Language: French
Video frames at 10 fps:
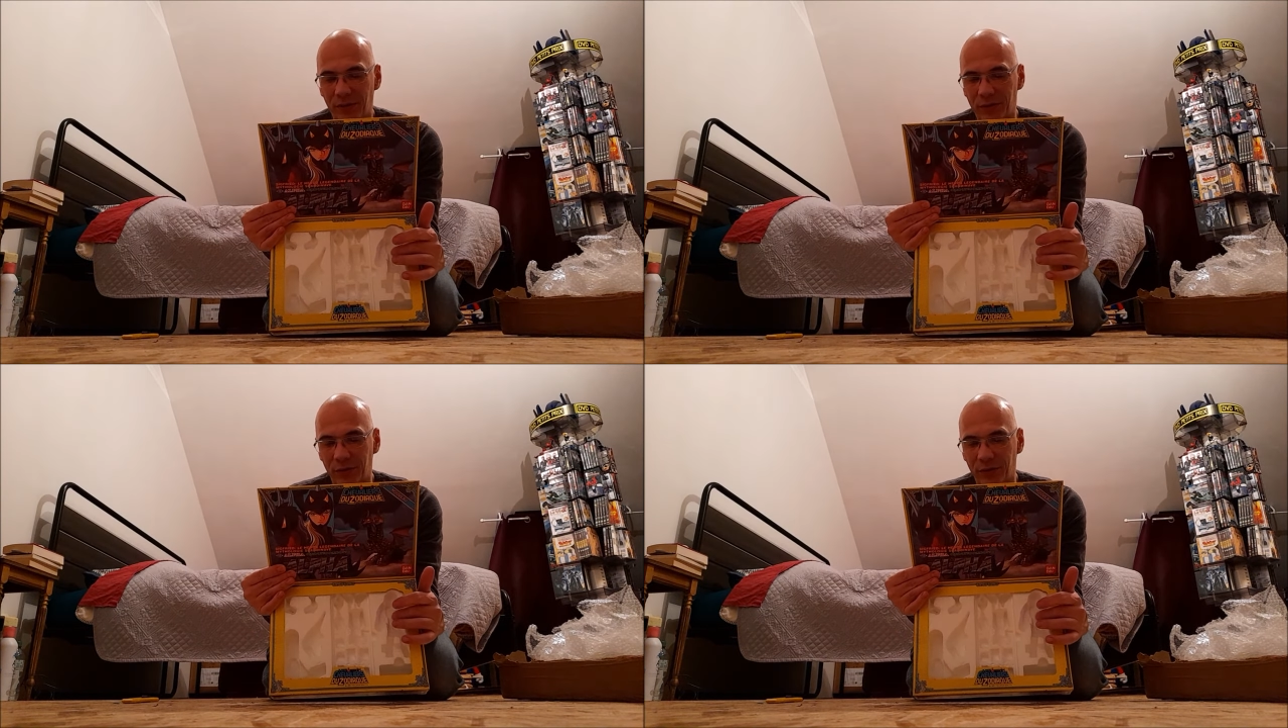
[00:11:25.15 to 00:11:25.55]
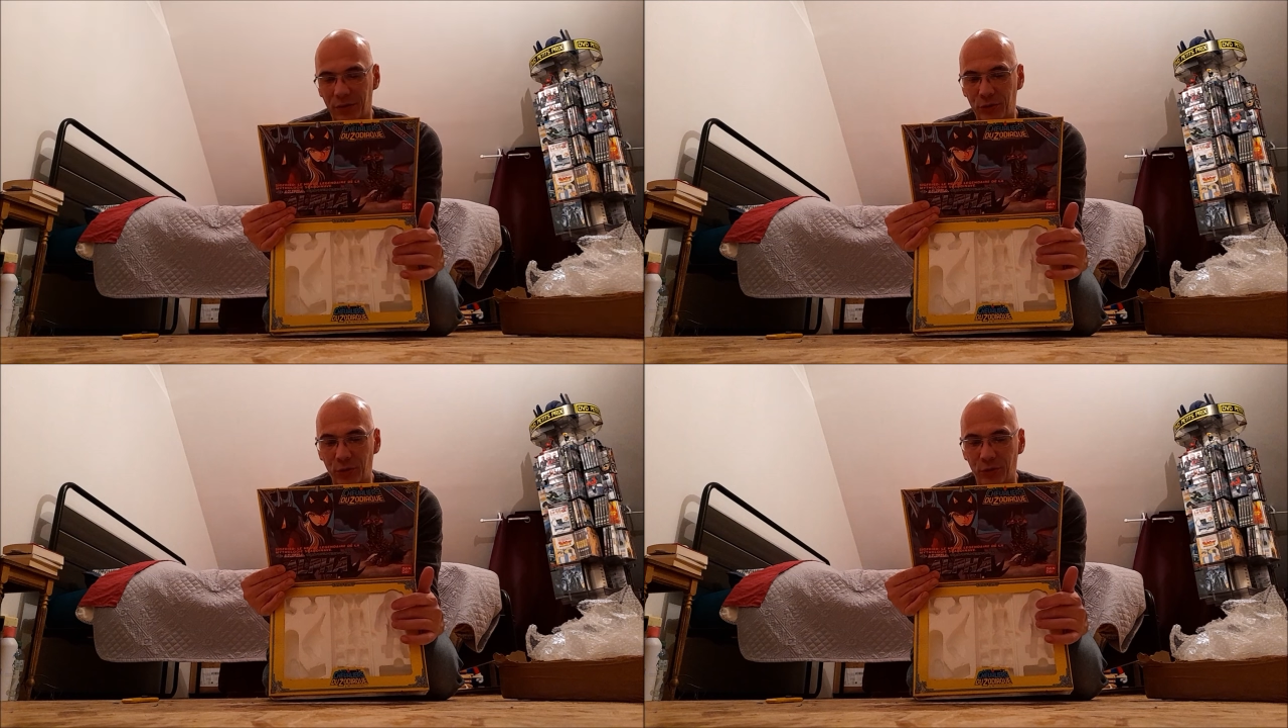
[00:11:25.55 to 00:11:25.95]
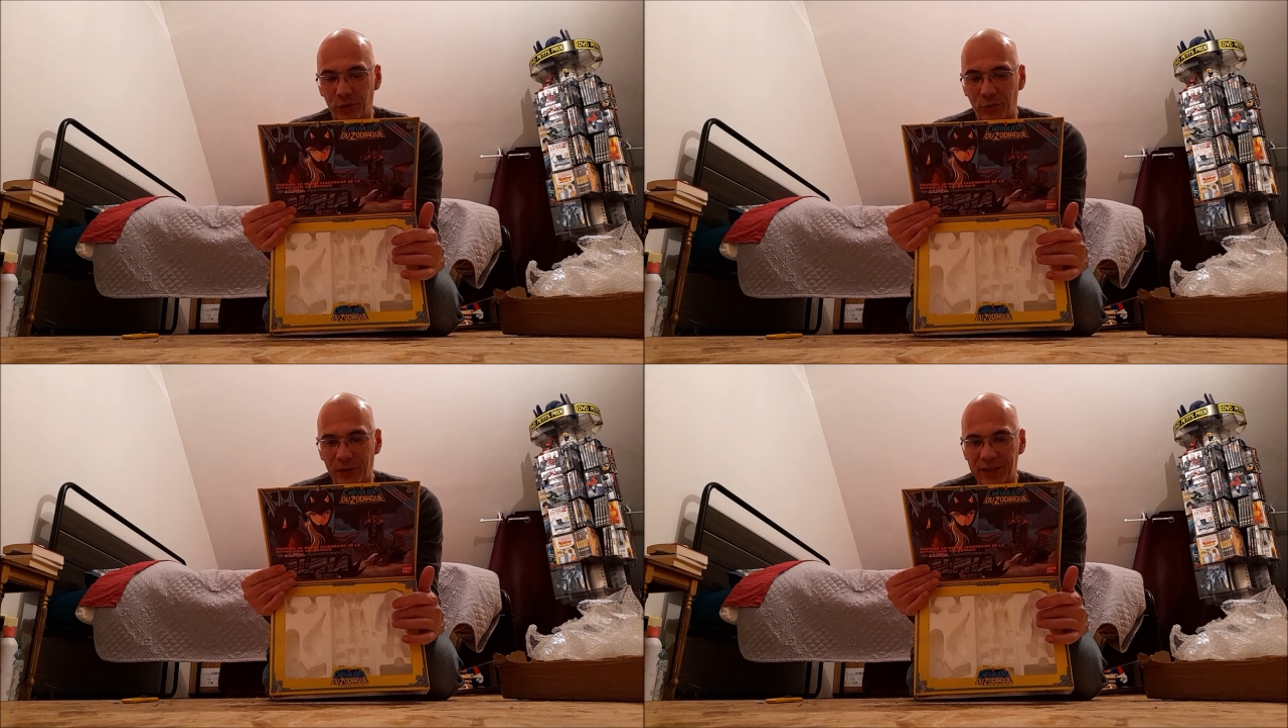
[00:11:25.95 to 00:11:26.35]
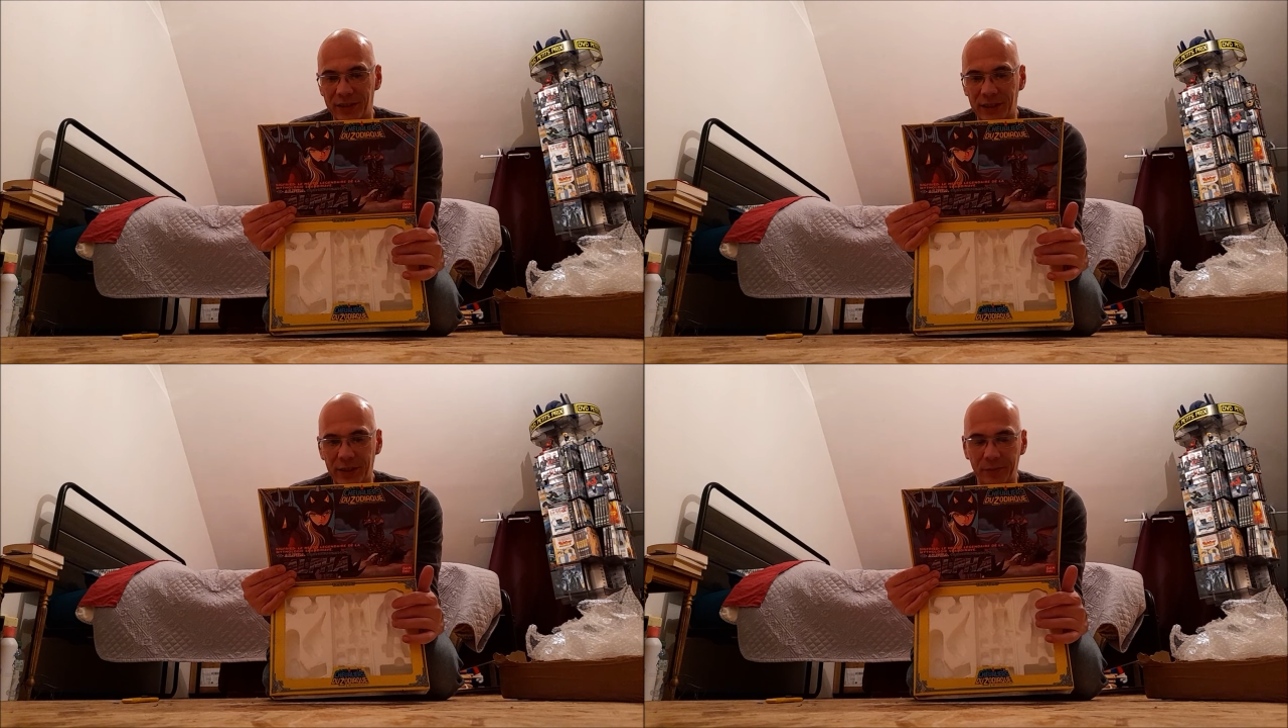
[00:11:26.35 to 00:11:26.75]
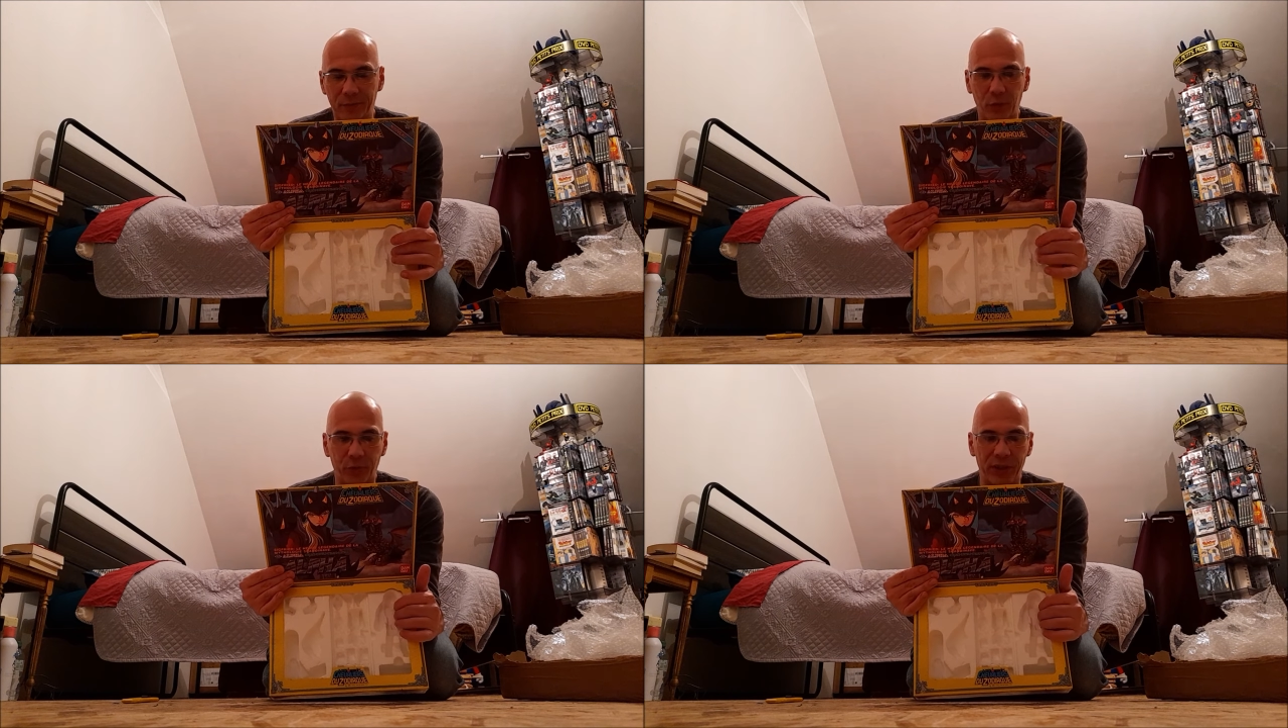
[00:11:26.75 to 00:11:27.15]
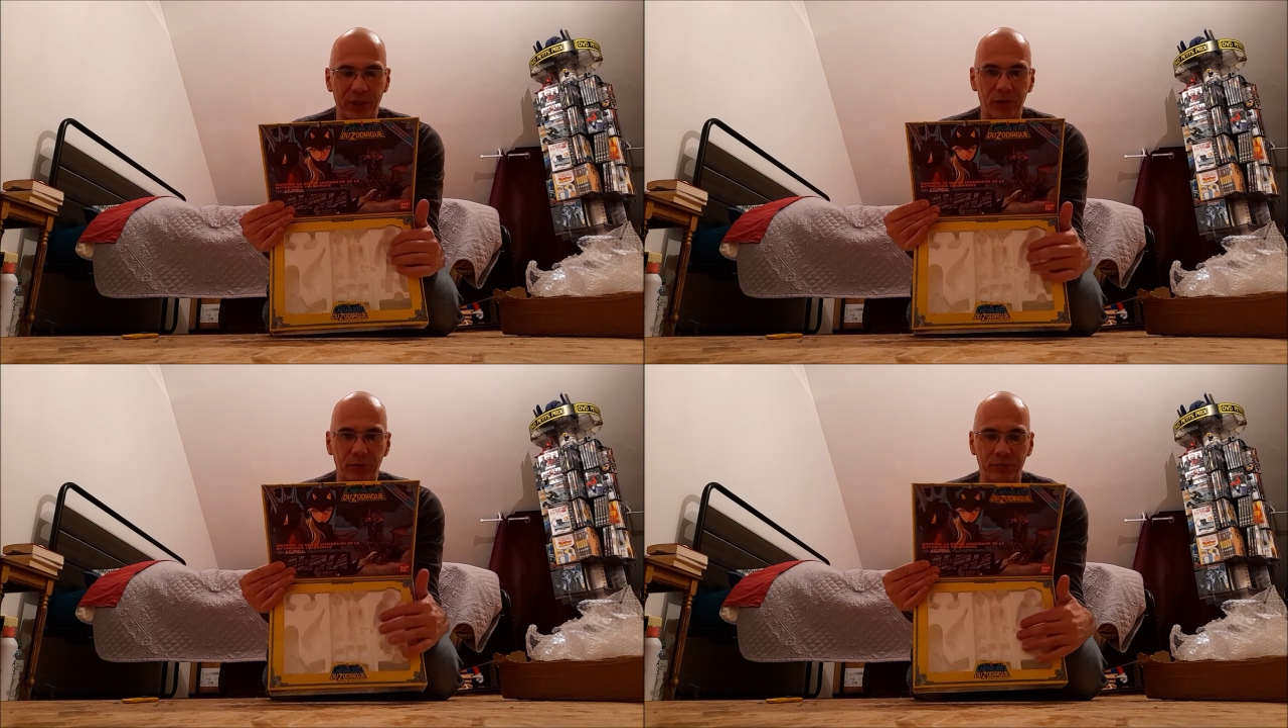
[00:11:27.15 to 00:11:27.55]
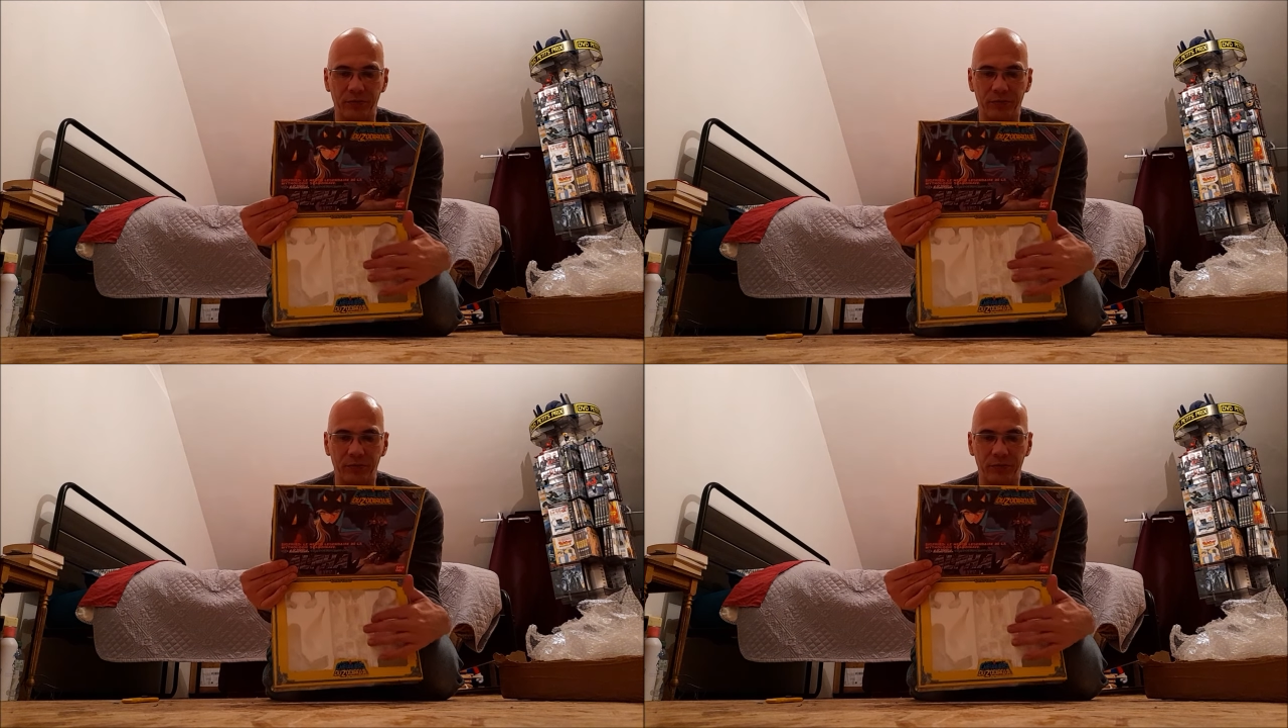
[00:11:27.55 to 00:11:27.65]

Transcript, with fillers: de, plastique, de protection.